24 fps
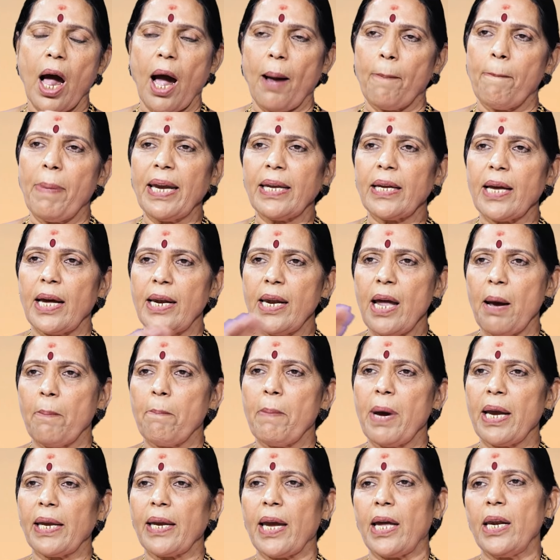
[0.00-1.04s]
అబ్బాయికి కానీ
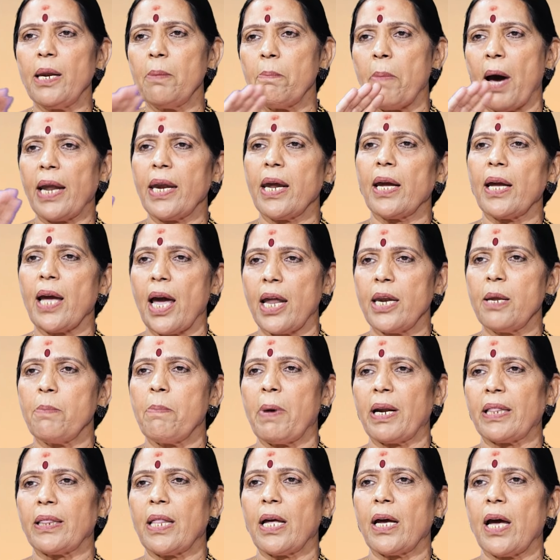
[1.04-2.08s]
అమ్మాయి కానీ భార్యకు కానీ
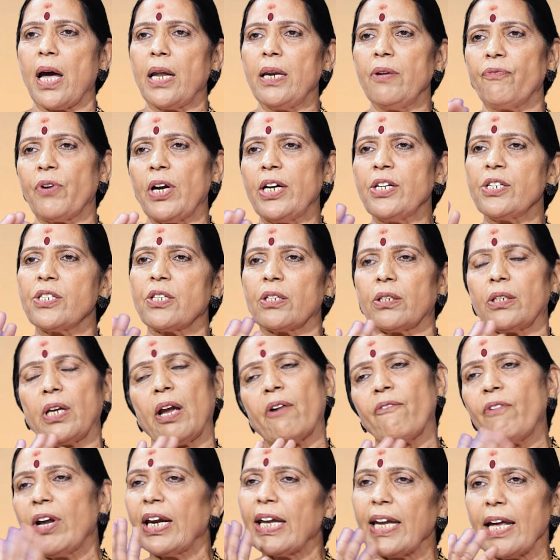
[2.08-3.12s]
భర్త కానీ ఫ్రెండ్స్
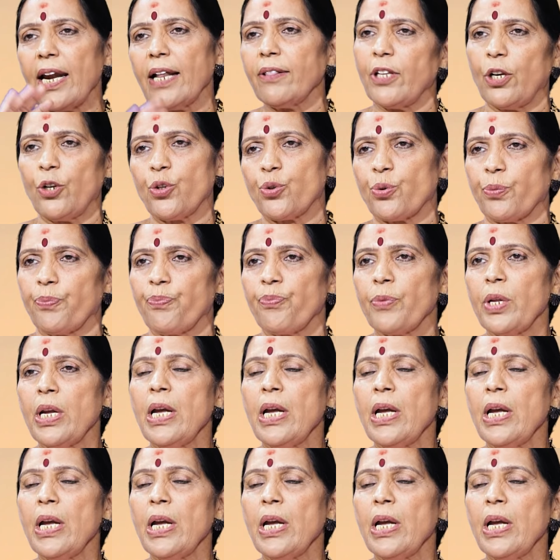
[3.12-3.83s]
ఎవరికైనా తెలుసు